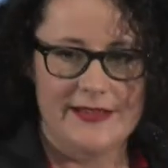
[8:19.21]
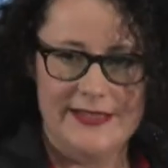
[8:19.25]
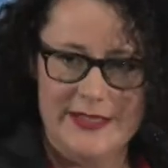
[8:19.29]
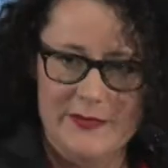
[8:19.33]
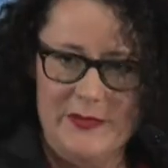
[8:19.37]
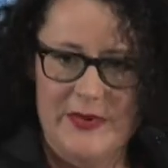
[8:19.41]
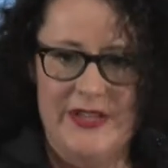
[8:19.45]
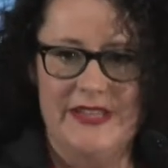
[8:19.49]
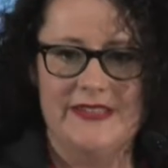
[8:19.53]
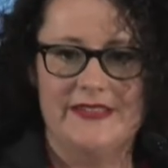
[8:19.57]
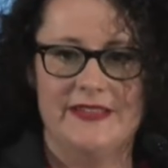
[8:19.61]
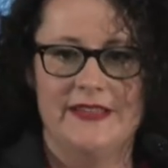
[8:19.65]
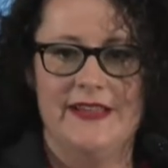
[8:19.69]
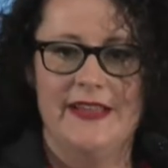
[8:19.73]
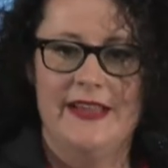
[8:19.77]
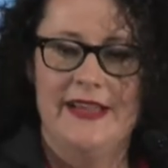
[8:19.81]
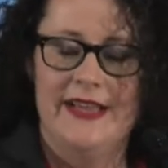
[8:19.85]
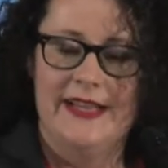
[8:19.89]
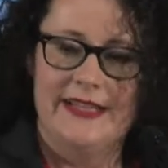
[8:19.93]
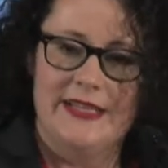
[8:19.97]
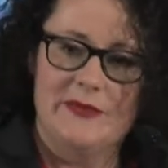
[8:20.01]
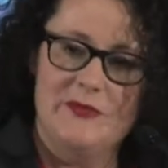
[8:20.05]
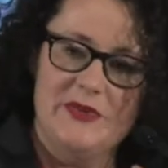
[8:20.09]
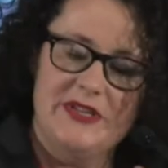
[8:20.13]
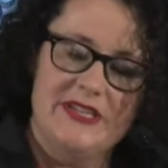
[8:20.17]
damit,
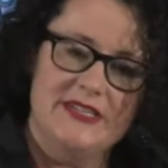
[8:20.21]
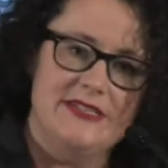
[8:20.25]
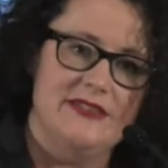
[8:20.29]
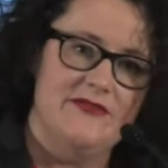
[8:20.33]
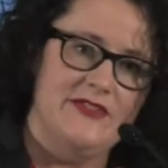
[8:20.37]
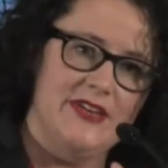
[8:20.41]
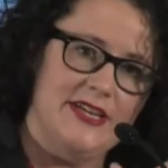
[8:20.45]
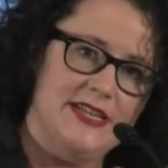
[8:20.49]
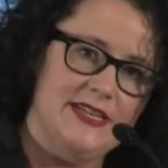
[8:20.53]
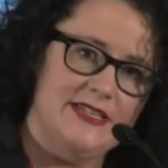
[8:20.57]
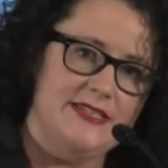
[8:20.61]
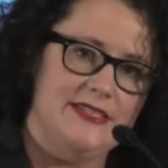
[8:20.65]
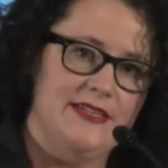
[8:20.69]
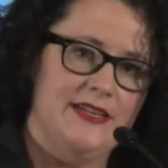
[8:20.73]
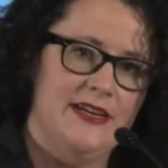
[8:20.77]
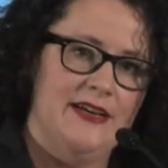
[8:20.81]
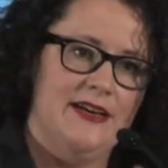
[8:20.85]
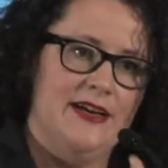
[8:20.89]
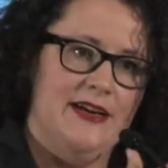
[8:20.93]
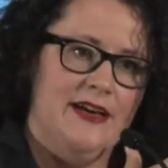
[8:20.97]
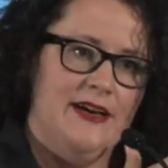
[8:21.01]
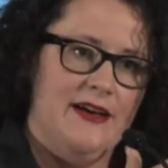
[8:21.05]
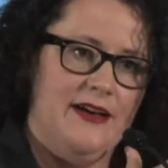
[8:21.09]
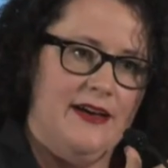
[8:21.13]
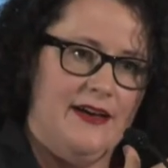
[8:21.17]
damit es auch wirklich
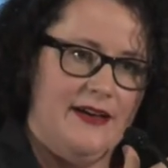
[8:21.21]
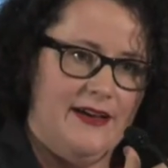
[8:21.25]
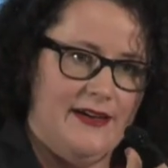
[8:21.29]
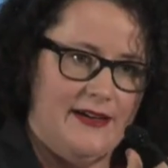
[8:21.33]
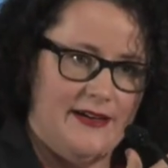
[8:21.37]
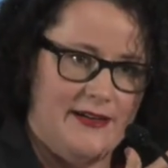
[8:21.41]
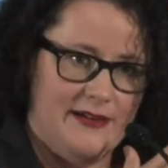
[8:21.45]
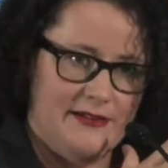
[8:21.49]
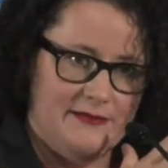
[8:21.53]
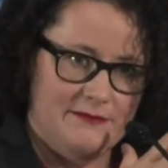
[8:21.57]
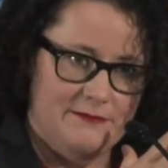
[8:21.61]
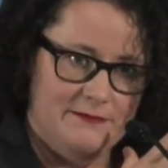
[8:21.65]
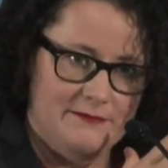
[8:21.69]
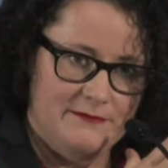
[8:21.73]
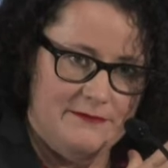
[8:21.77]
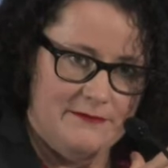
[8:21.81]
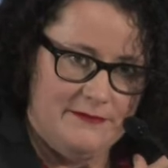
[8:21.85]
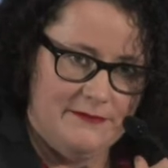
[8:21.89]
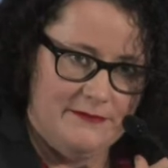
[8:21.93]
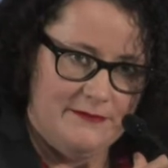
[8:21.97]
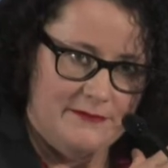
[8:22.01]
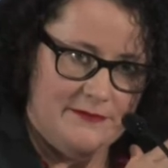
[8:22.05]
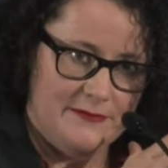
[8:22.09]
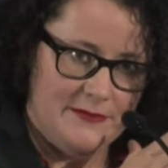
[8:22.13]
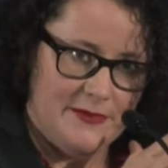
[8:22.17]
ähm,
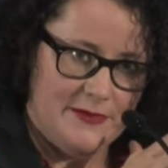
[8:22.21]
